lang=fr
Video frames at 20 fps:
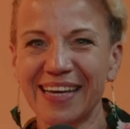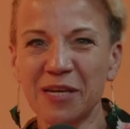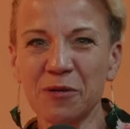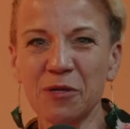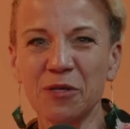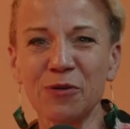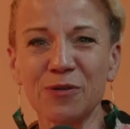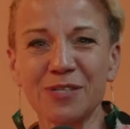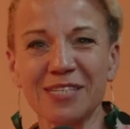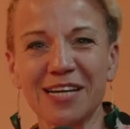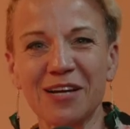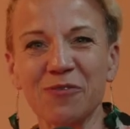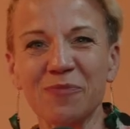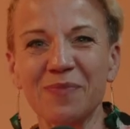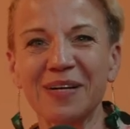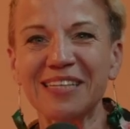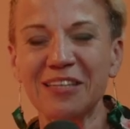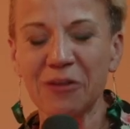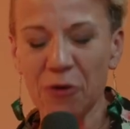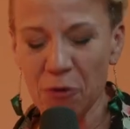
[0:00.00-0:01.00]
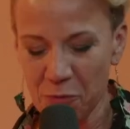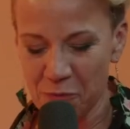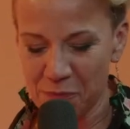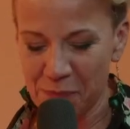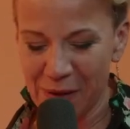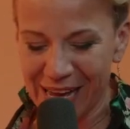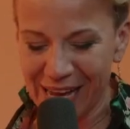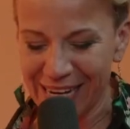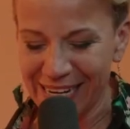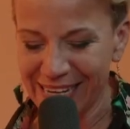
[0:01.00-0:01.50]
nous allons maintenant
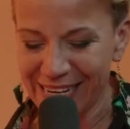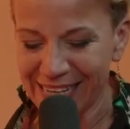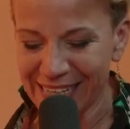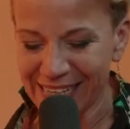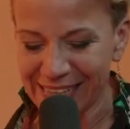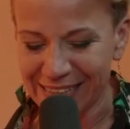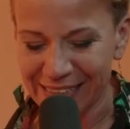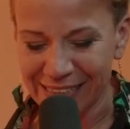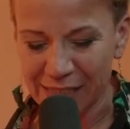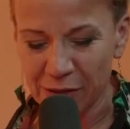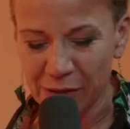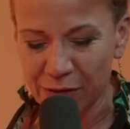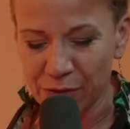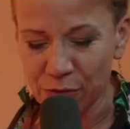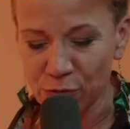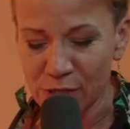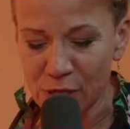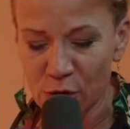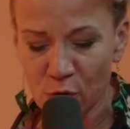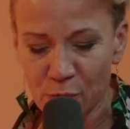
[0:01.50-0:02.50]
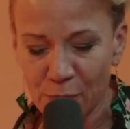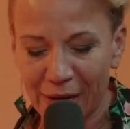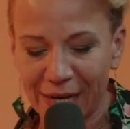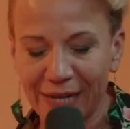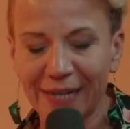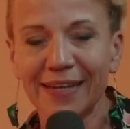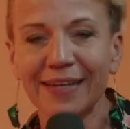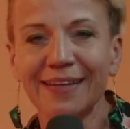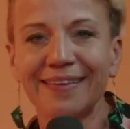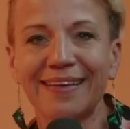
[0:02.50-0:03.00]
parler, euh, nous allons
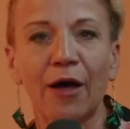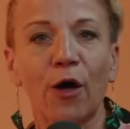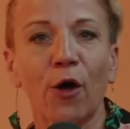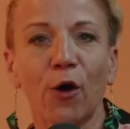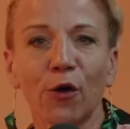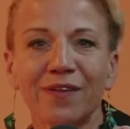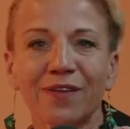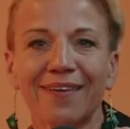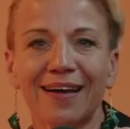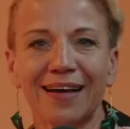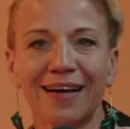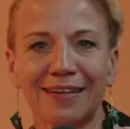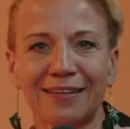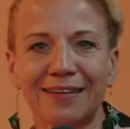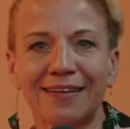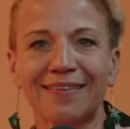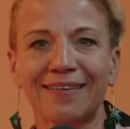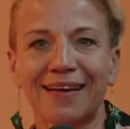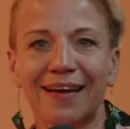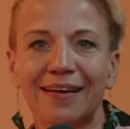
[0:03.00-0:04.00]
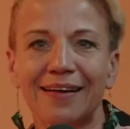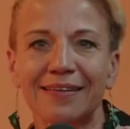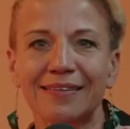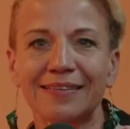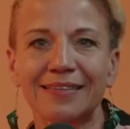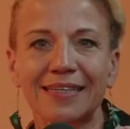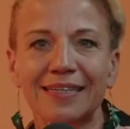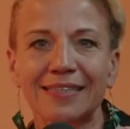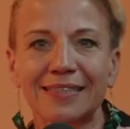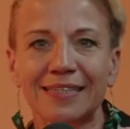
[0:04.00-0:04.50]
parler des retards des trains.
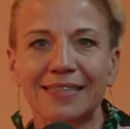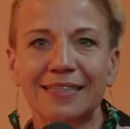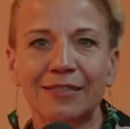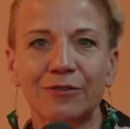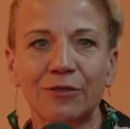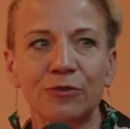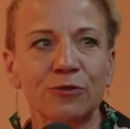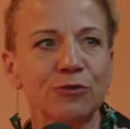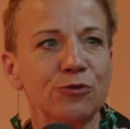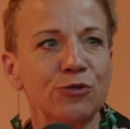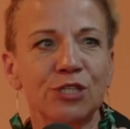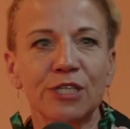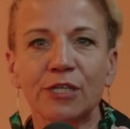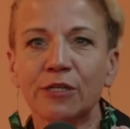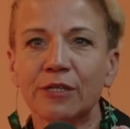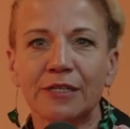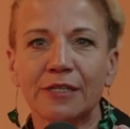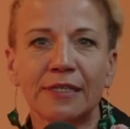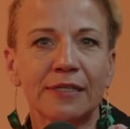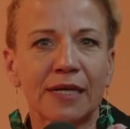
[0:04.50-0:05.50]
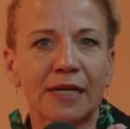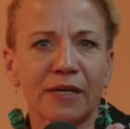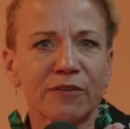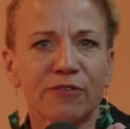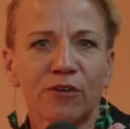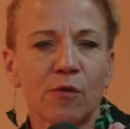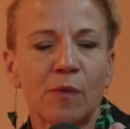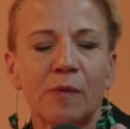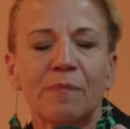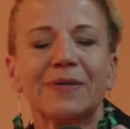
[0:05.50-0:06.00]
Tiens, ça c'est un sujet qui
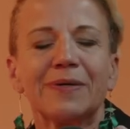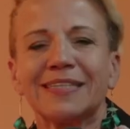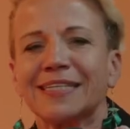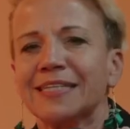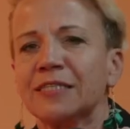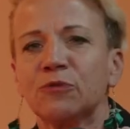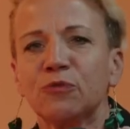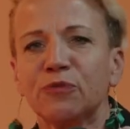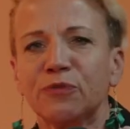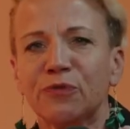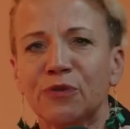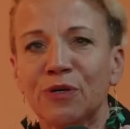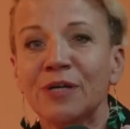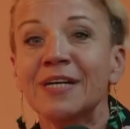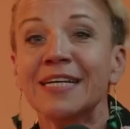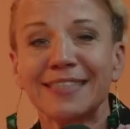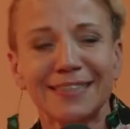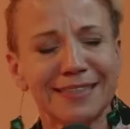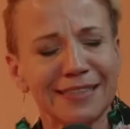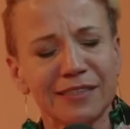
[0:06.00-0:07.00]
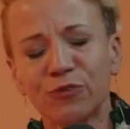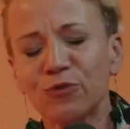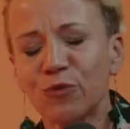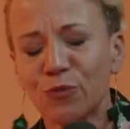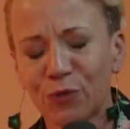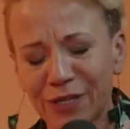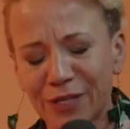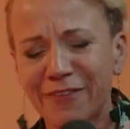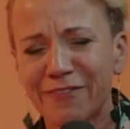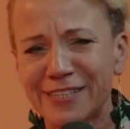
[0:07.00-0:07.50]
n'arrive quand même pas très souvent. Si tout
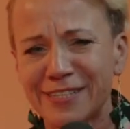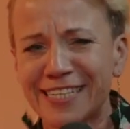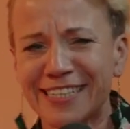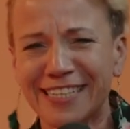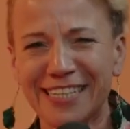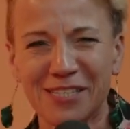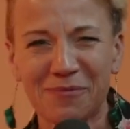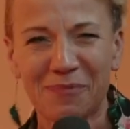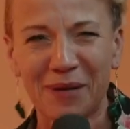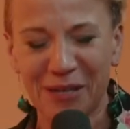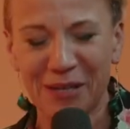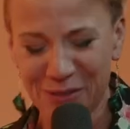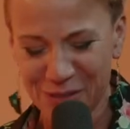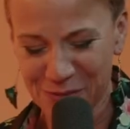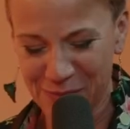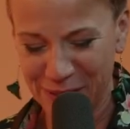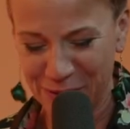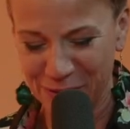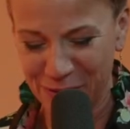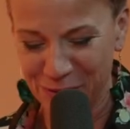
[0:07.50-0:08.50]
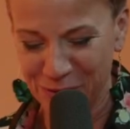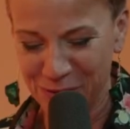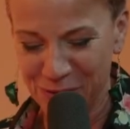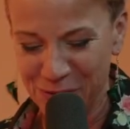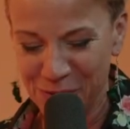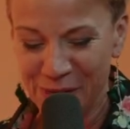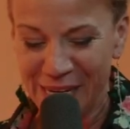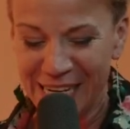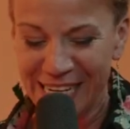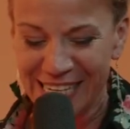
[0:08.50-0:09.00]
le monde a fait cette expérience, bien
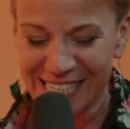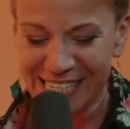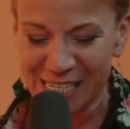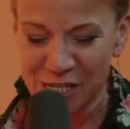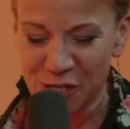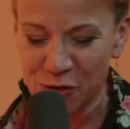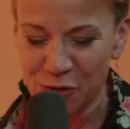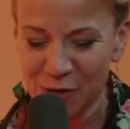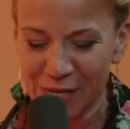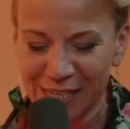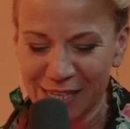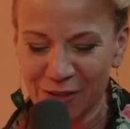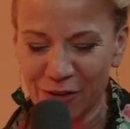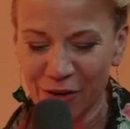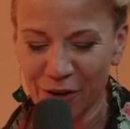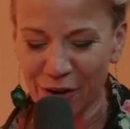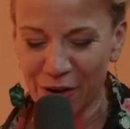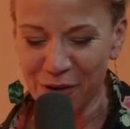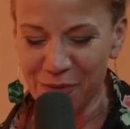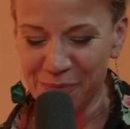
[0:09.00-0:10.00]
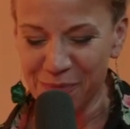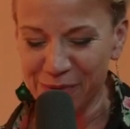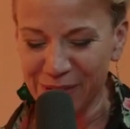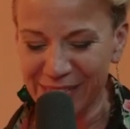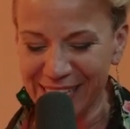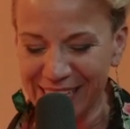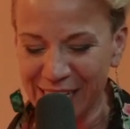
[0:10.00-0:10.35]
entendu. C'est Julie Derome qui